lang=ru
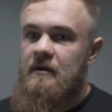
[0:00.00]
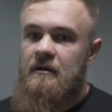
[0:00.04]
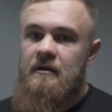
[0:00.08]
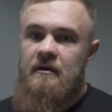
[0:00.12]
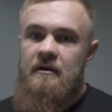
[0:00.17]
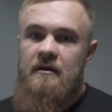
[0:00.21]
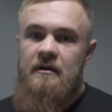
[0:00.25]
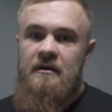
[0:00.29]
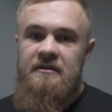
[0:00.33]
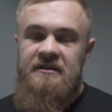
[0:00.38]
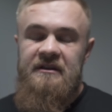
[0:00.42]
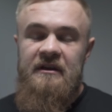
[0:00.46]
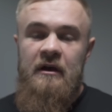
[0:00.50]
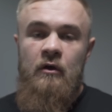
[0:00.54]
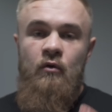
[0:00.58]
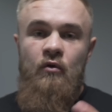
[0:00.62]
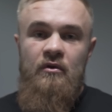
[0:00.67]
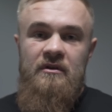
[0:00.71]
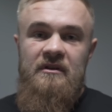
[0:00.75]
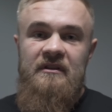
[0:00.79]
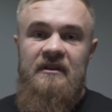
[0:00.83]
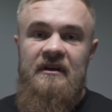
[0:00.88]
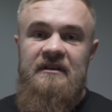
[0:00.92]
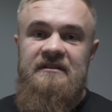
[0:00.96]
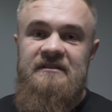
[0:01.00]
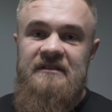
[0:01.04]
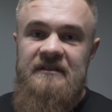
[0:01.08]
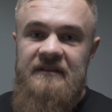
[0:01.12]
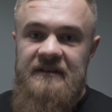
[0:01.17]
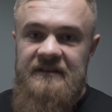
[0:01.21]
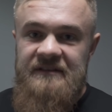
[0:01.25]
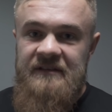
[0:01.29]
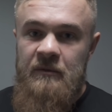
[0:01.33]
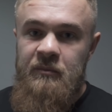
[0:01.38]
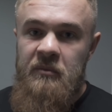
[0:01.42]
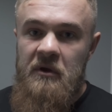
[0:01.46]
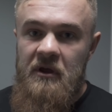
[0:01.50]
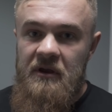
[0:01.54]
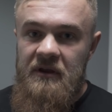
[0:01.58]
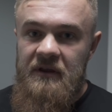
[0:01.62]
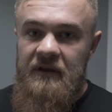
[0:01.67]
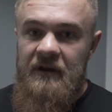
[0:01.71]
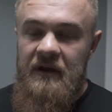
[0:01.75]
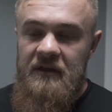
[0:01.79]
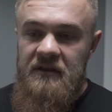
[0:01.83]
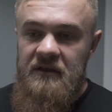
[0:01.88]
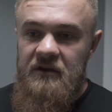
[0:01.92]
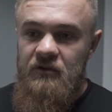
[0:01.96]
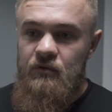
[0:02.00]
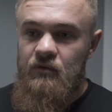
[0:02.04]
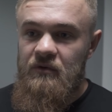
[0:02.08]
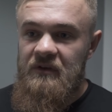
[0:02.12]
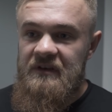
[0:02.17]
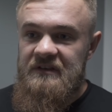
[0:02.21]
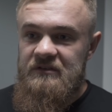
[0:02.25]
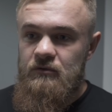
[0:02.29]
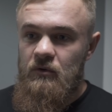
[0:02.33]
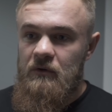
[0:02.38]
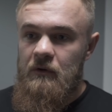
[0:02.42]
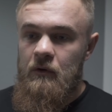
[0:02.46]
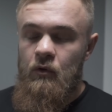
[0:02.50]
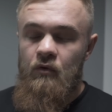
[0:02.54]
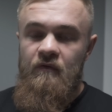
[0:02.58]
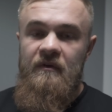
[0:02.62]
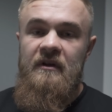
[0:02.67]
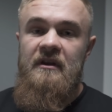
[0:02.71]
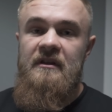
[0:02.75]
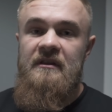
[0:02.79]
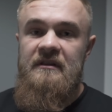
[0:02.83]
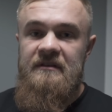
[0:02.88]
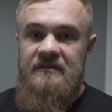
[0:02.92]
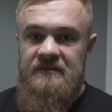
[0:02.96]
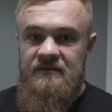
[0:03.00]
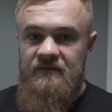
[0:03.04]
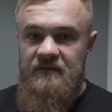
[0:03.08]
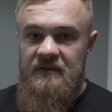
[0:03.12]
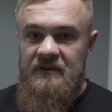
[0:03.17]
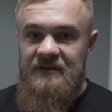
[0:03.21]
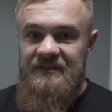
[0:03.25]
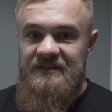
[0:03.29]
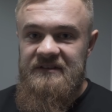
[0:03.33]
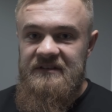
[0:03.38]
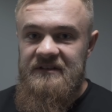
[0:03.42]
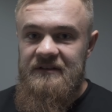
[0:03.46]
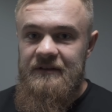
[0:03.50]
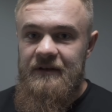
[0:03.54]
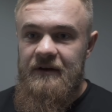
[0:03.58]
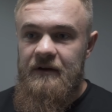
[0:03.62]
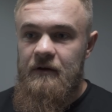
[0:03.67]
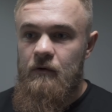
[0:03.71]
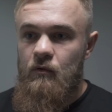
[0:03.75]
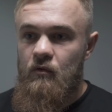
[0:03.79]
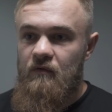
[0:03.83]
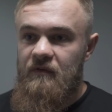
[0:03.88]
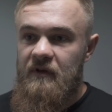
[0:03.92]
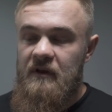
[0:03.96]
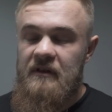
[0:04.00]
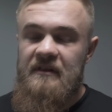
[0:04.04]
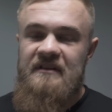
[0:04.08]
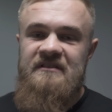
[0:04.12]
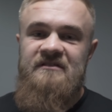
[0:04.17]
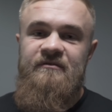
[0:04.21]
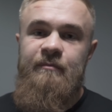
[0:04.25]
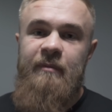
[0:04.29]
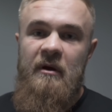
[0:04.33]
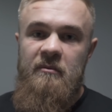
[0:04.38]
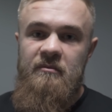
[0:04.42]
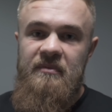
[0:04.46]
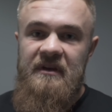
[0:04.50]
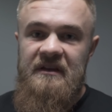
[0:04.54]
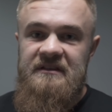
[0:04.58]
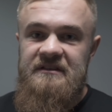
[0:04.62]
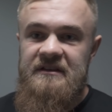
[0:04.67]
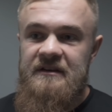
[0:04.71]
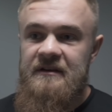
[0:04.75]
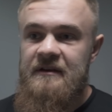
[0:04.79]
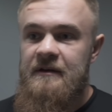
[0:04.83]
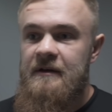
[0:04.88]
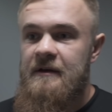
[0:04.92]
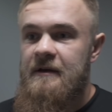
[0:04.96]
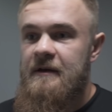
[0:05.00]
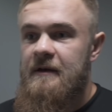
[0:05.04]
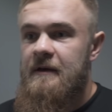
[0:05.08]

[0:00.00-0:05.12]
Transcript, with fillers: А, никакой недооценки соперника нету, есть только уверенность в своих силах, уверенность в победе